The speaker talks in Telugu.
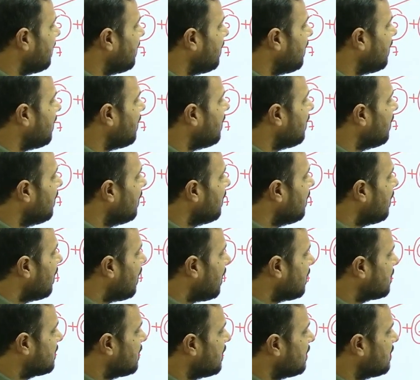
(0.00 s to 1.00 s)
ఏంది
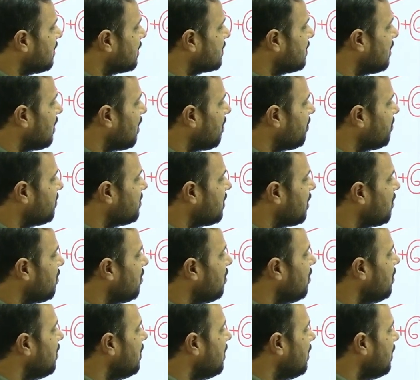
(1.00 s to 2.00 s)
అసిస్టెంట్ సెక్షన్ ఆఫీసరు
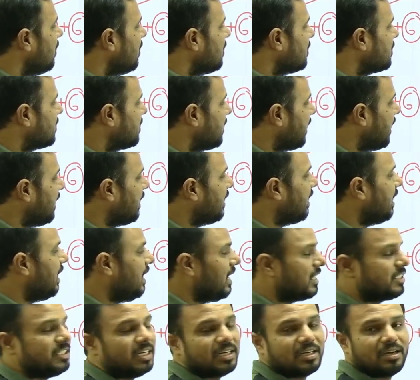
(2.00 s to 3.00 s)
స్టేట్
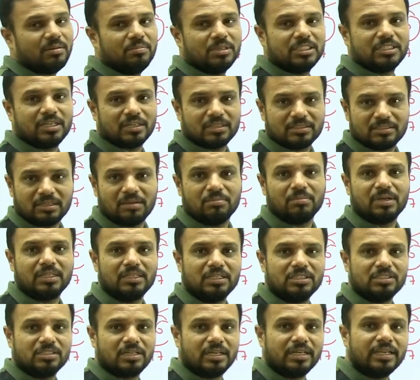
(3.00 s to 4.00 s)
ఎలక్షన్ కమిషన్కి
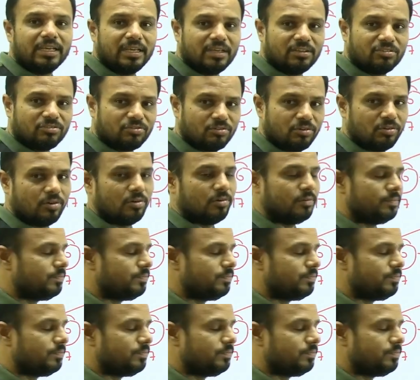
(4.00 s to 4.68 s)
సంబంధించిన ఏసో